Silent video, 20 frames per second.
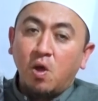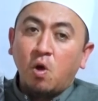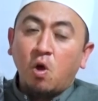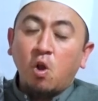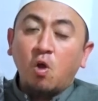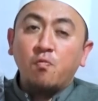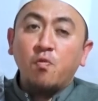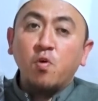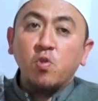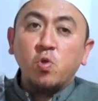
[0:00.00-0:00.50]

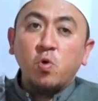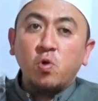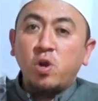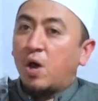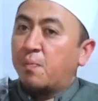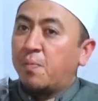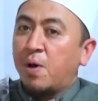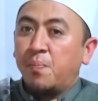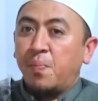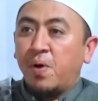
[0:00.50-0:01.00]
Kalau foto
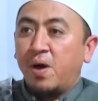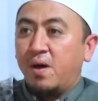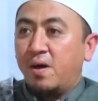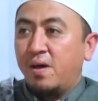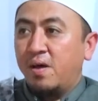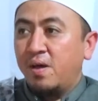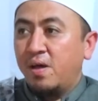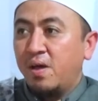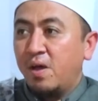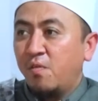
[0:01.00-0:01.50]
tidak
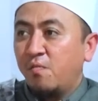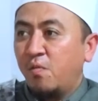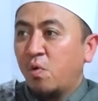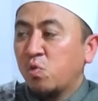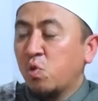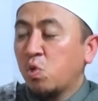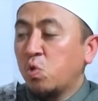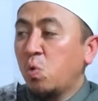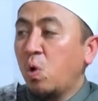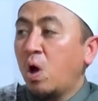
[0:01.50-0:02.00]
apa-apa.
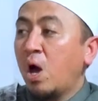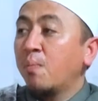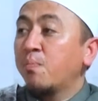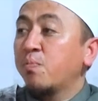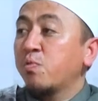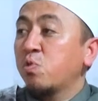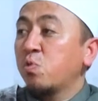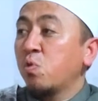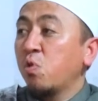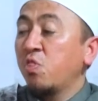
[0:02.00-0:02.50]
Foto itu
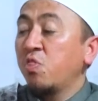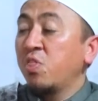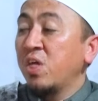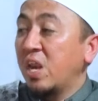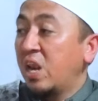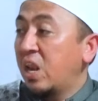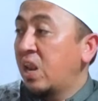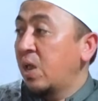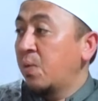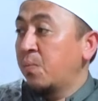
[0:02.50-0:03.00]

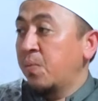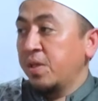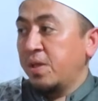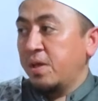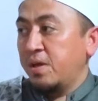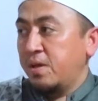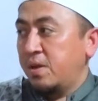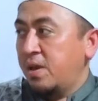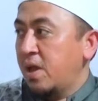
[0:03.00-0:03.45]
habsudil namanya.